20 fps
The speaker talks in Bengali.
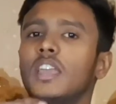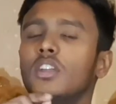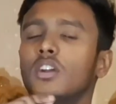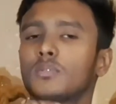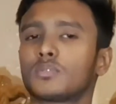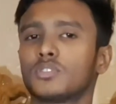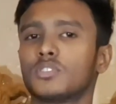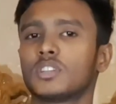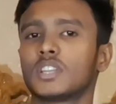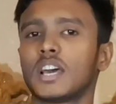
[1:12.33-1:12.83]
এই
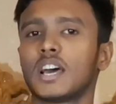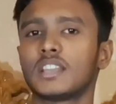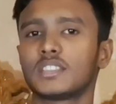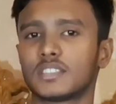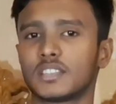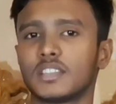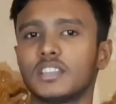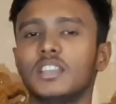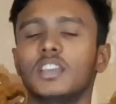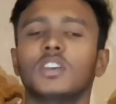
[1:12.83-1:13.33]
অপশনটা
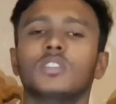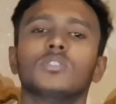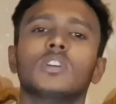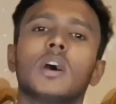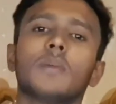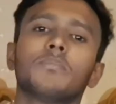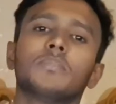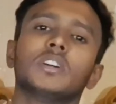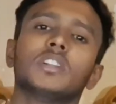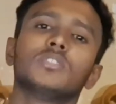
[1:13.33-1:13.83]
আছে তো
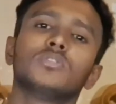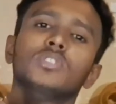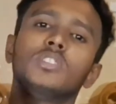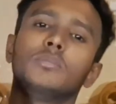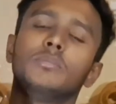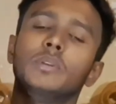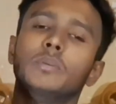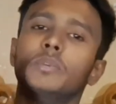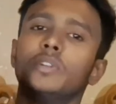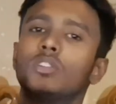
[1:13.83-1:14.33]
আপনারা
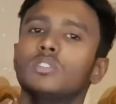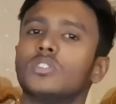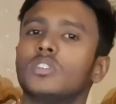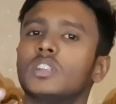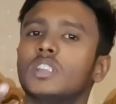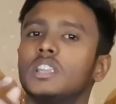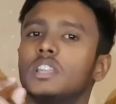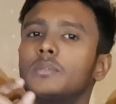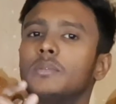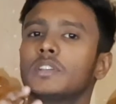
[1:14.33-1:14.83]
যদি বিভিন্ন
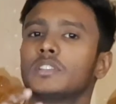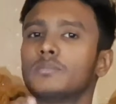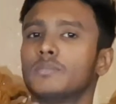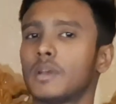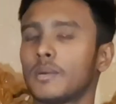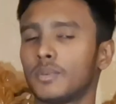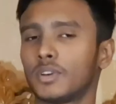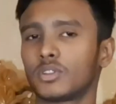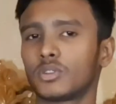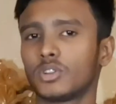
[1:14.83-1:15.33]
ধরনের ডিভাইস
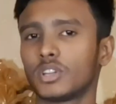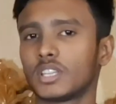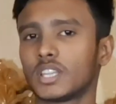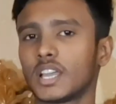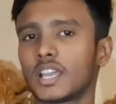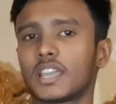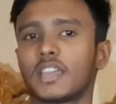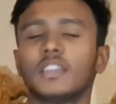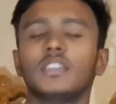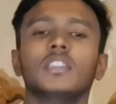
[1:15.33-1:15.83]
ব্যবহার করে
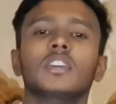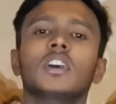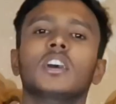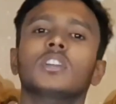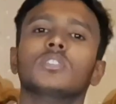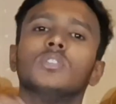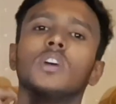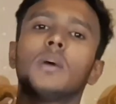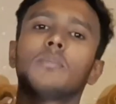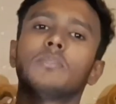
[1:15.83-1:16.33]
থাকেন
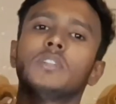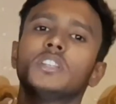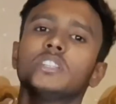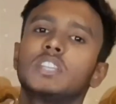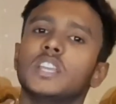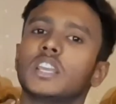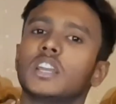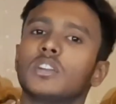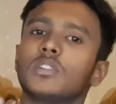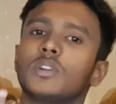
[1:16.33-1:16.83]
তো আপনারা
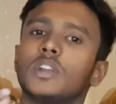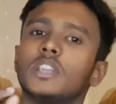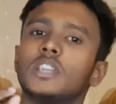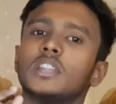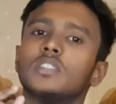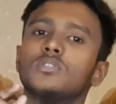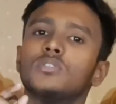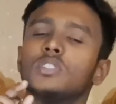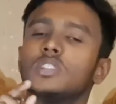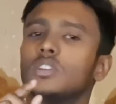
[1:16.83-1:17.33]
সেখানেও
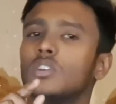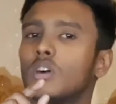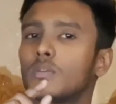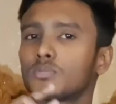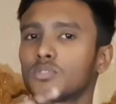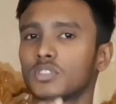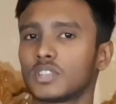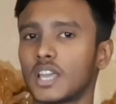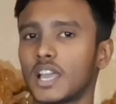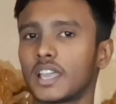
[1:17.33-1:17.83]
এটা যদি
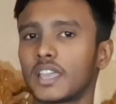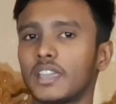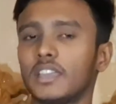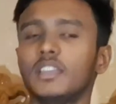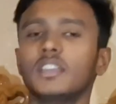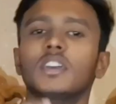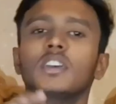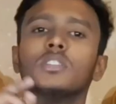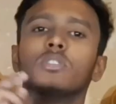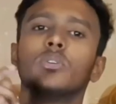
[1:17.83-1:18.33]
অপশন থাকে
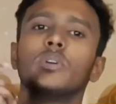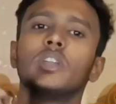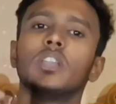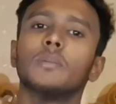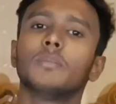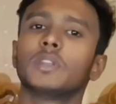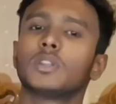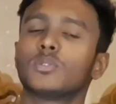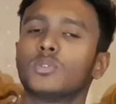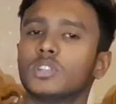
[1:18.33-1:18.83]
তো
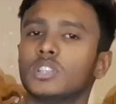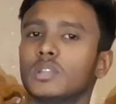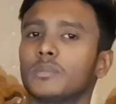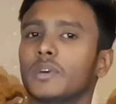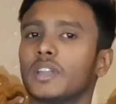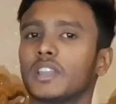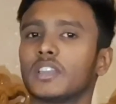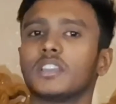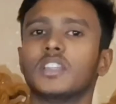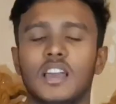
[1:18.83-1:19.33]
এনেবেল করতে
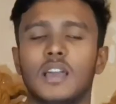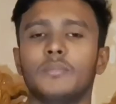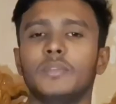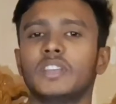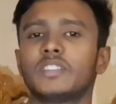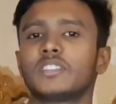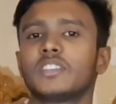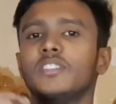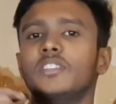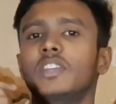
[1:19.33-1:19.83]
পারেন আমি
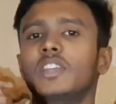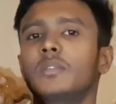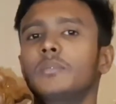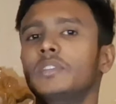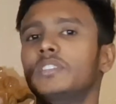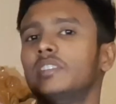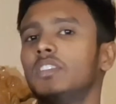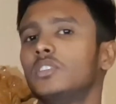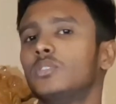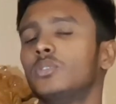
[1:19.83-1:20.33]
আজকে
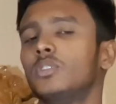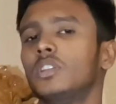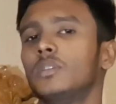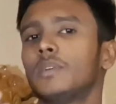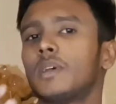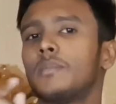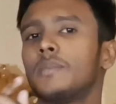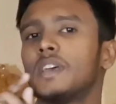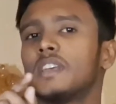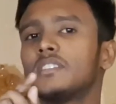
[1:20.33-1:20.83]
রিয়েলমি সি টোয়েন্টি
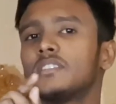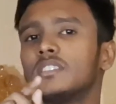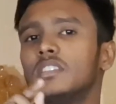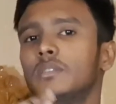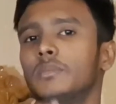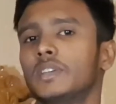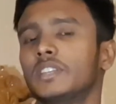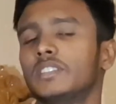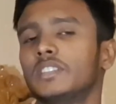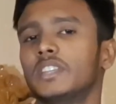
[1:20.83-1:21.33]
ফাইভ এস
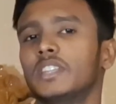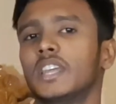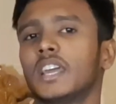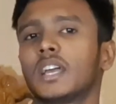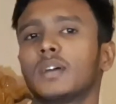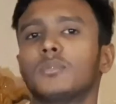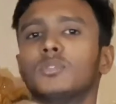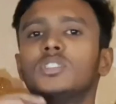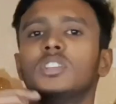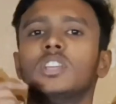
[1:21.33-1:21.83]
ডিভাইস দিয়ে
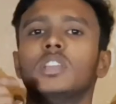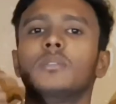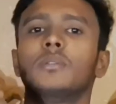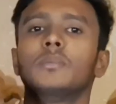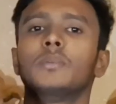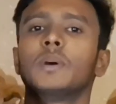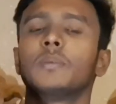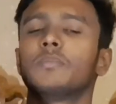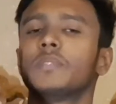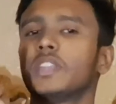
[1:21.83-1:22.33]
দেখাবো যে
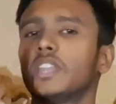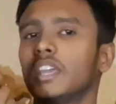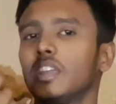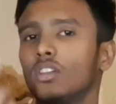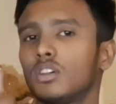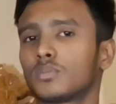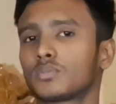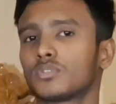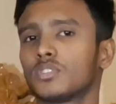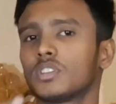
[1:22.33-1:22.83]
কীভাবে আপনারা
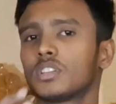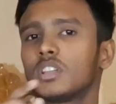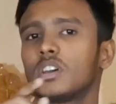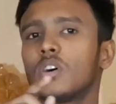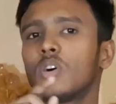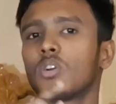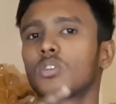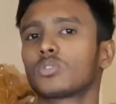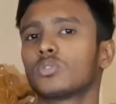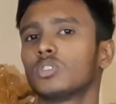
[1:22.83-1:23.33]
এই অপশনটা
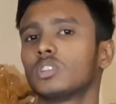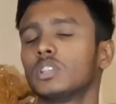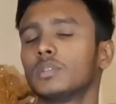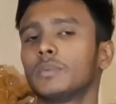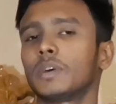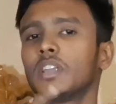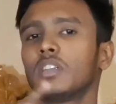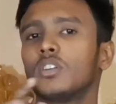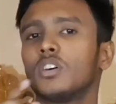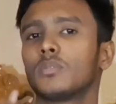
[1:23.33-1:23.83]
অন করতে
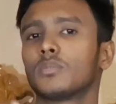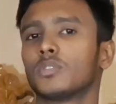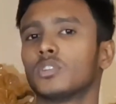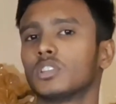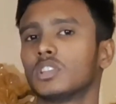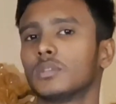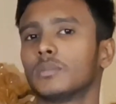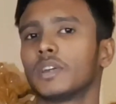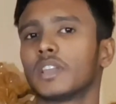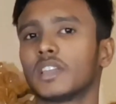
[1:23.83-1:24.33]
পারেন অফ
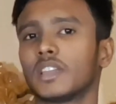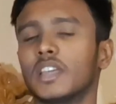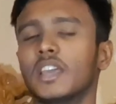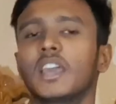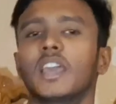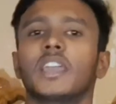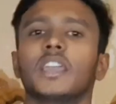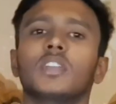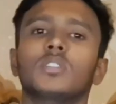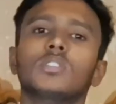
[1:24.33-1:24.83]
করতে পারেন
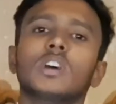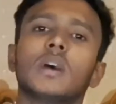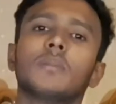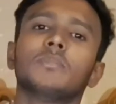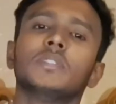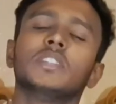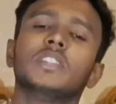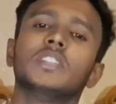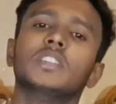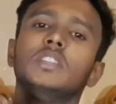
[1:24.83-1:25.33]
কিন্তু
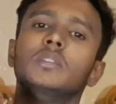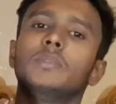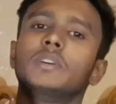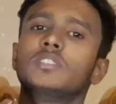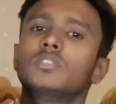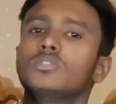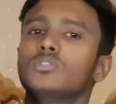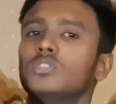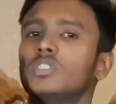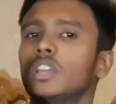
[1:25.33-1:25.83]
আপনাদের
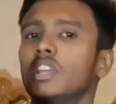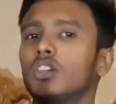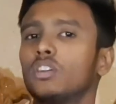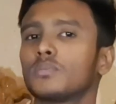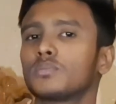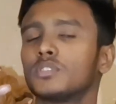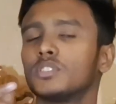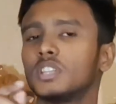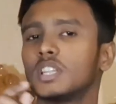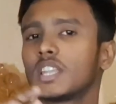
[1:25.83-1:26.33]
ডিভাইসেও যদি এই
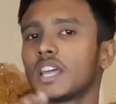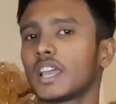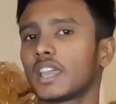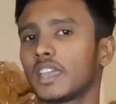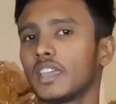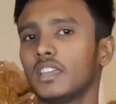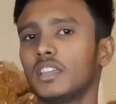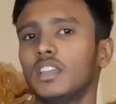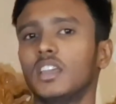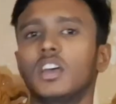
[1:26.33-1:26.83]
অপশনটা
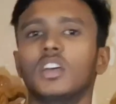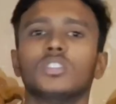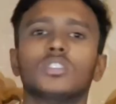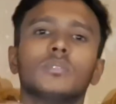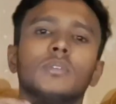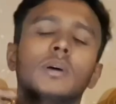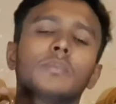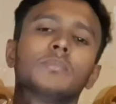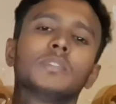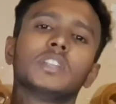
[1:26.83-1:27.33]
থাকে
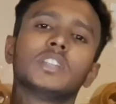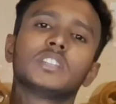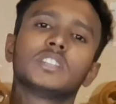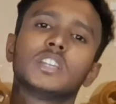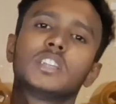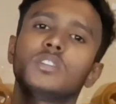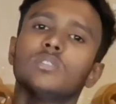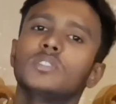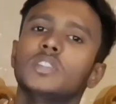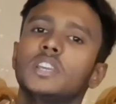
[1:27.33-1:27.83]
তবে আপনারা
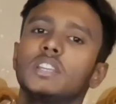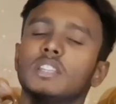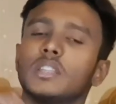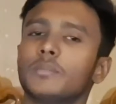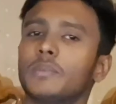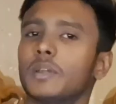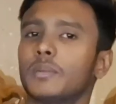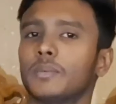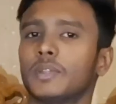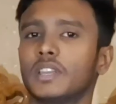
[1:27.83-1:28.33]
সেটাও দেখতে
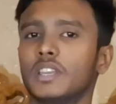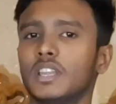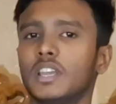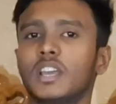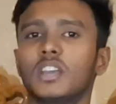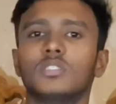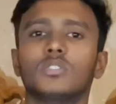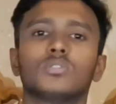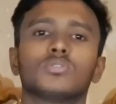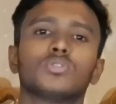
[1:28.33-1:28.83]
পারবেন
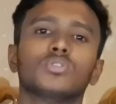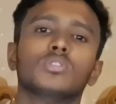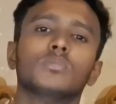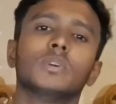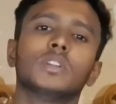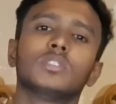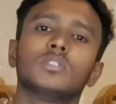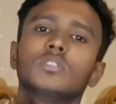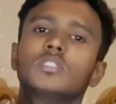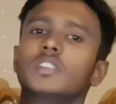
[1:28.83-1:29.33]
তো
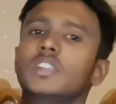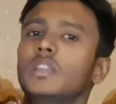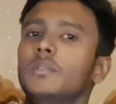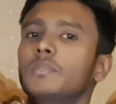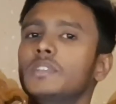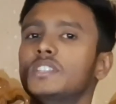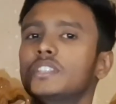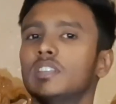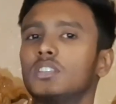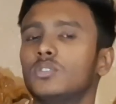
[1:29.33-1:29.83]
শুধুমাত্র
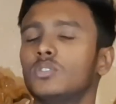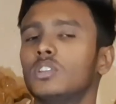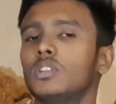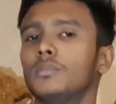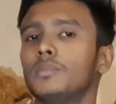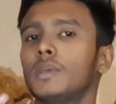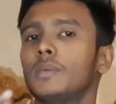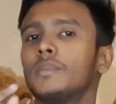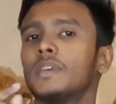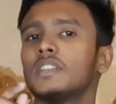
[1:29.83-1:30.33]
রিয়েলমি সি
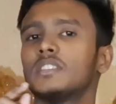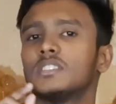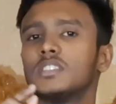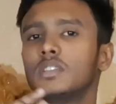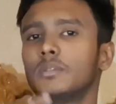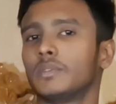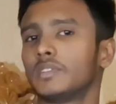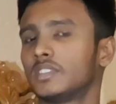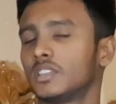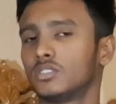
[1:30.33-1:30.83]
টোয়েন্টি ফাইভ এস
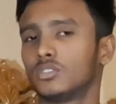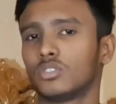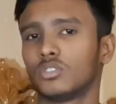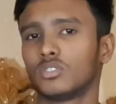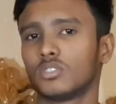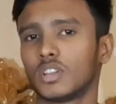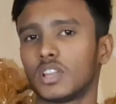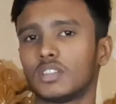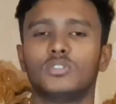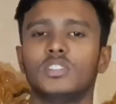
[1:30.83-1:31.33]
ডিভাইসের
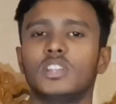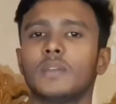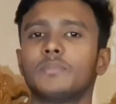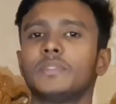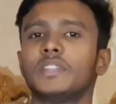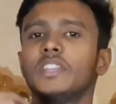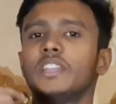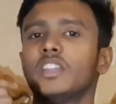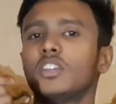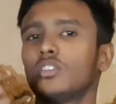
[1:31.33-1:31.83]
জন্য না যদি
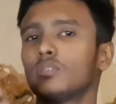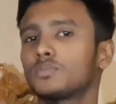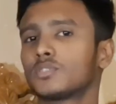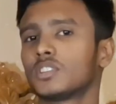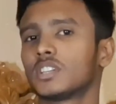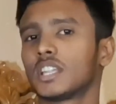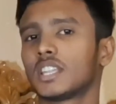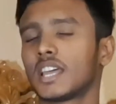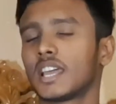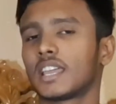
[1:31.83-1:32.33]
আপনাদের এই
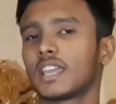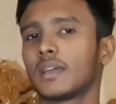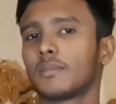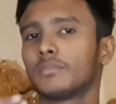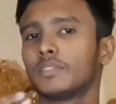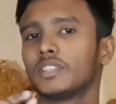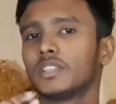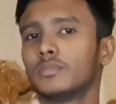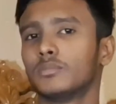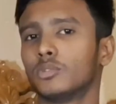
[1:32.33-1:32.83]
অপশনটা থাকে
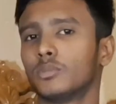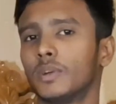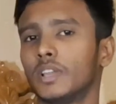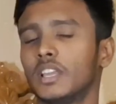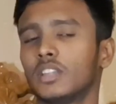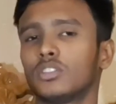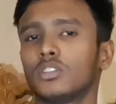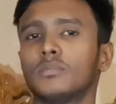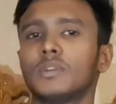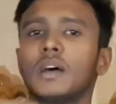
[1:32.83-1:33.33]
আপনাদের
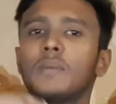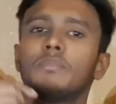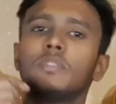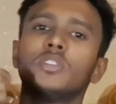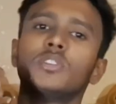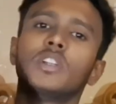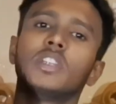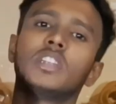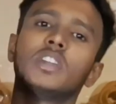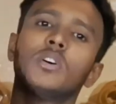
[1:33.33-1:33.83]
মোবাইলে তবে
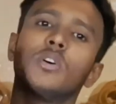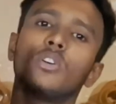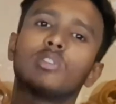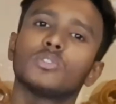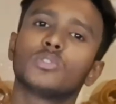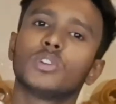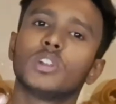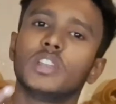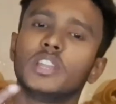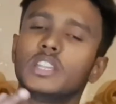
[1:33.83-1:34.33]
আপনারাও এটা অন
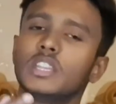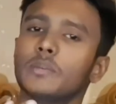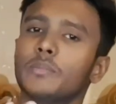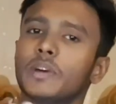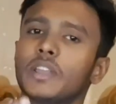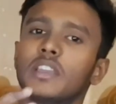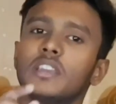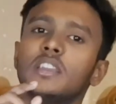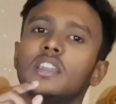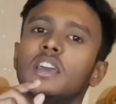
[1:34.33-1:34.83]
করে নিতে
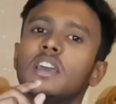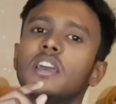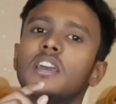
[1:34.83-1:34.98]
পারেন